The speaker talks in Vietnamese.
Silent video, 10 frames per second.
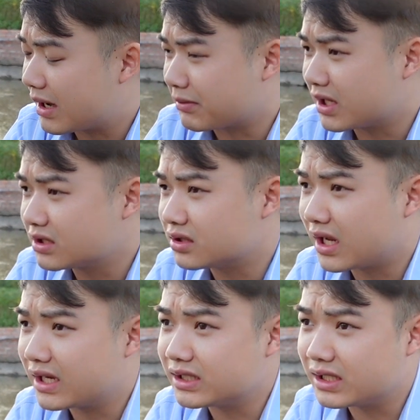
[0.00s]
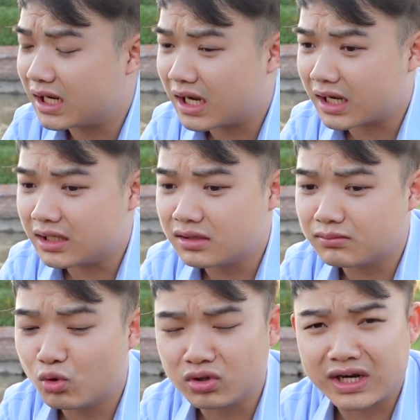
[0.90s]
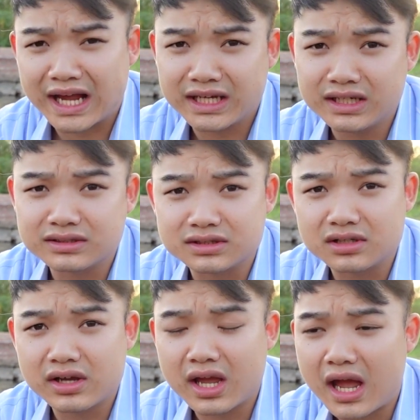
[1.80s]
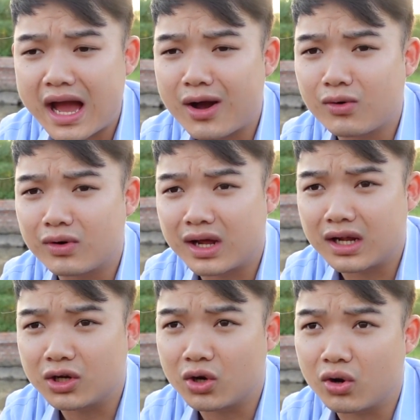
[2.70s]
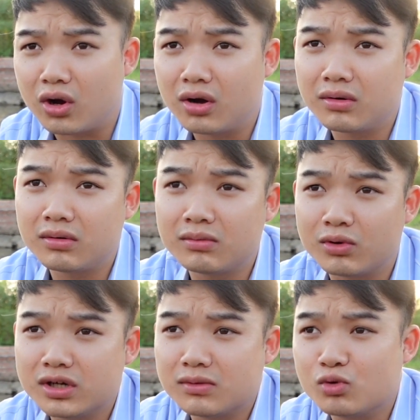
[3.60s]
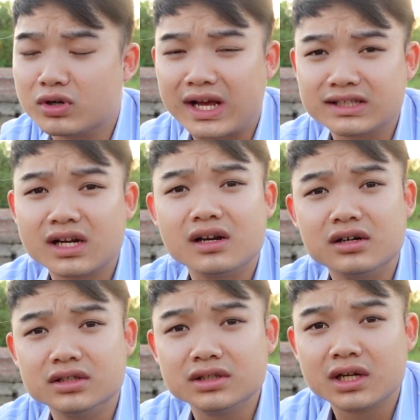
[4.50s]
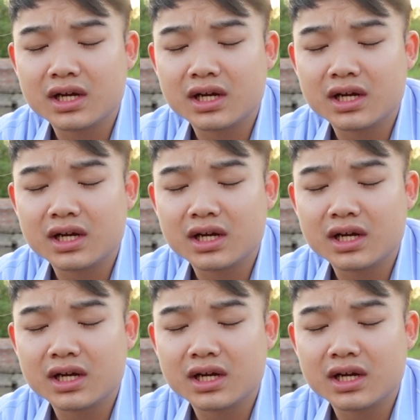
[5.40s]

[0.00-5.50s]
gặp hiện tượng này thì là cái lượng bùn đáy ở dưới ao là nó có một lượng bùn đáy rất là lớn